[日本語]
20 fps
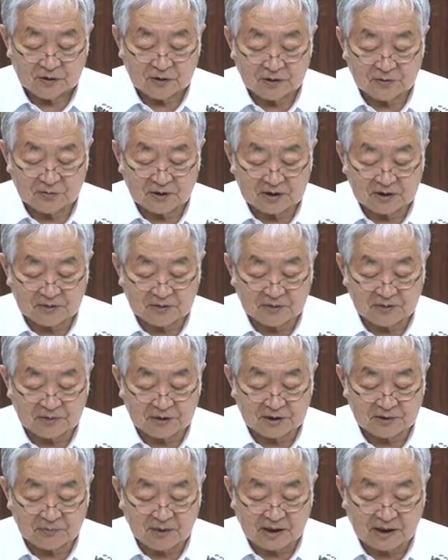
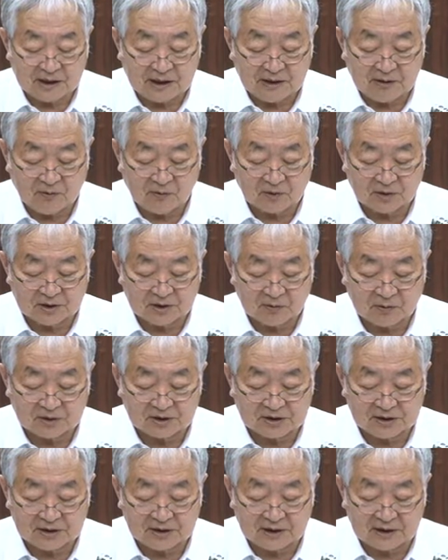福島県沖
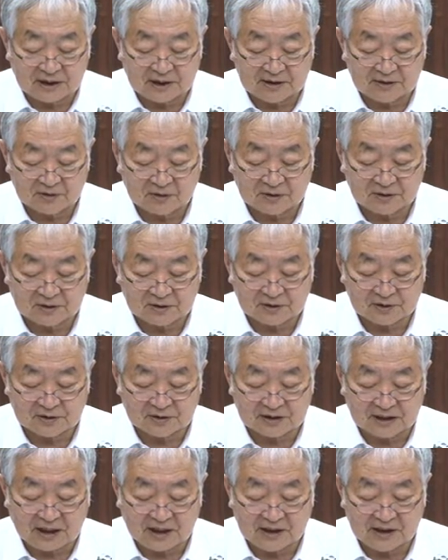を震源とす
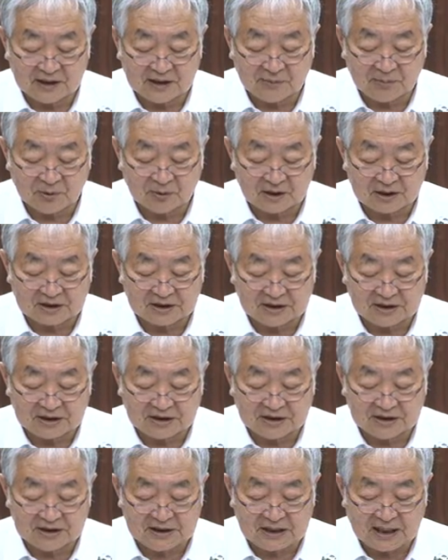る大規模な地
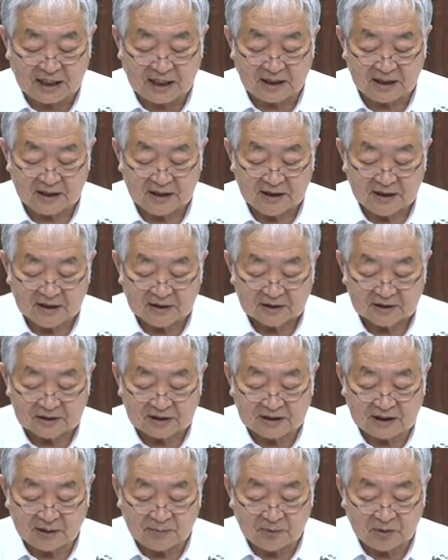震や
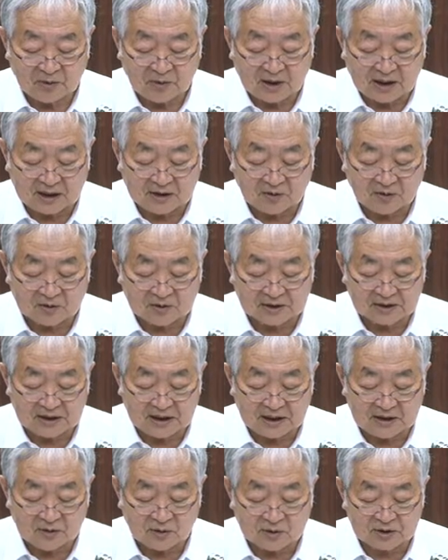津波の可能
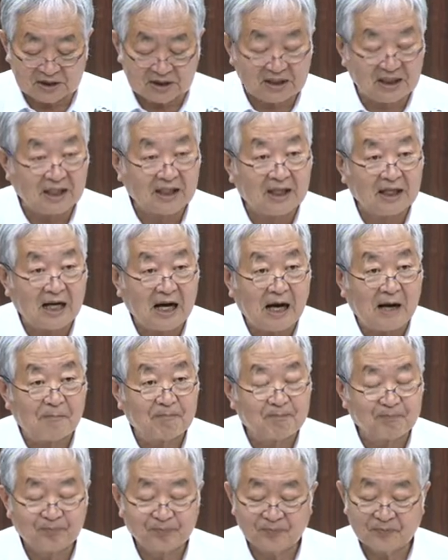性の知見
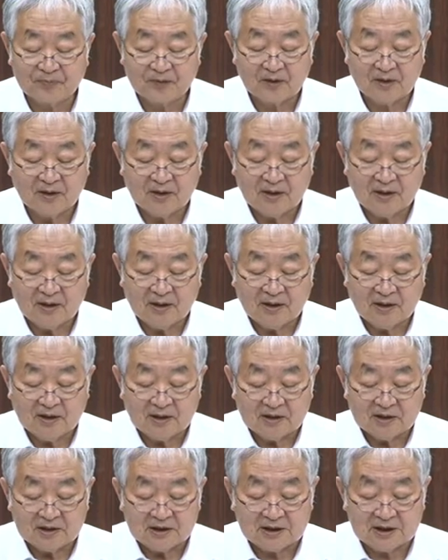が
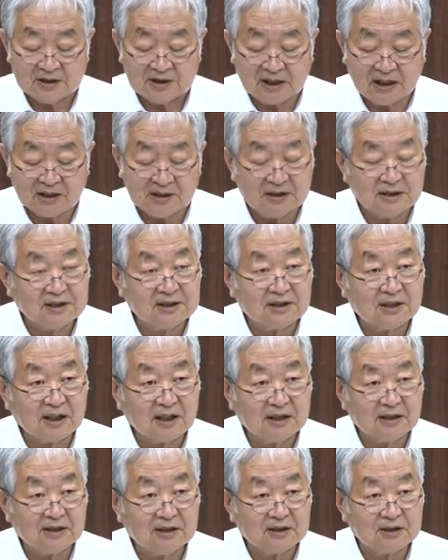次第次
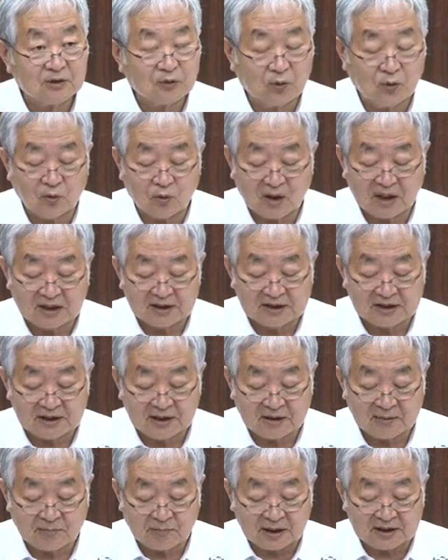第に増加し
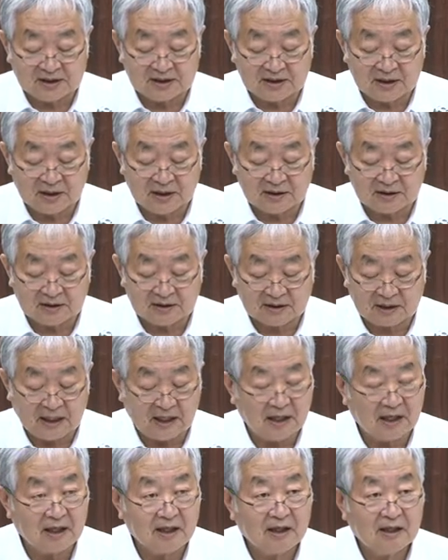て増していっ
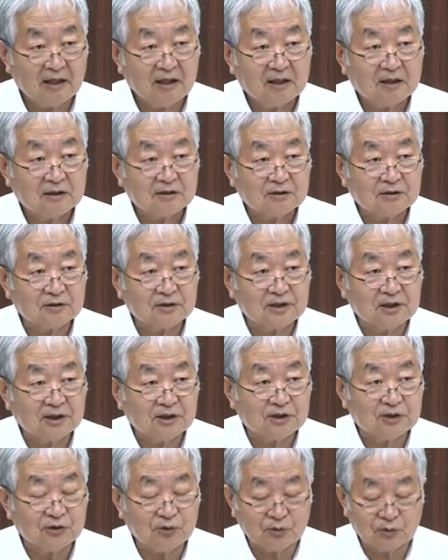てそして
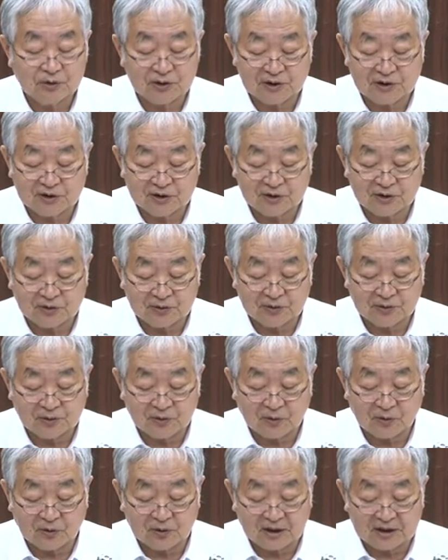非常に
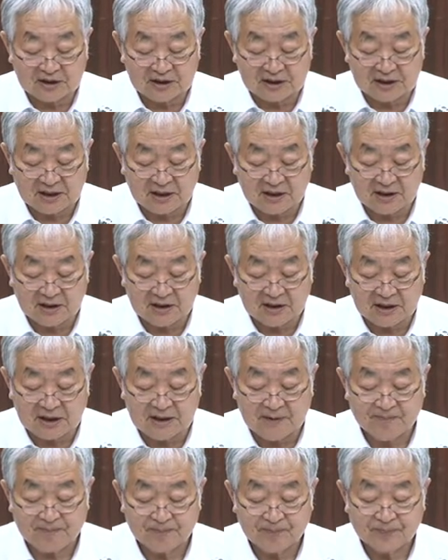重要な知見
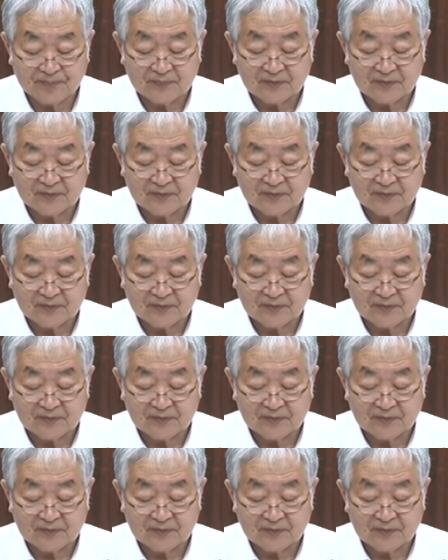に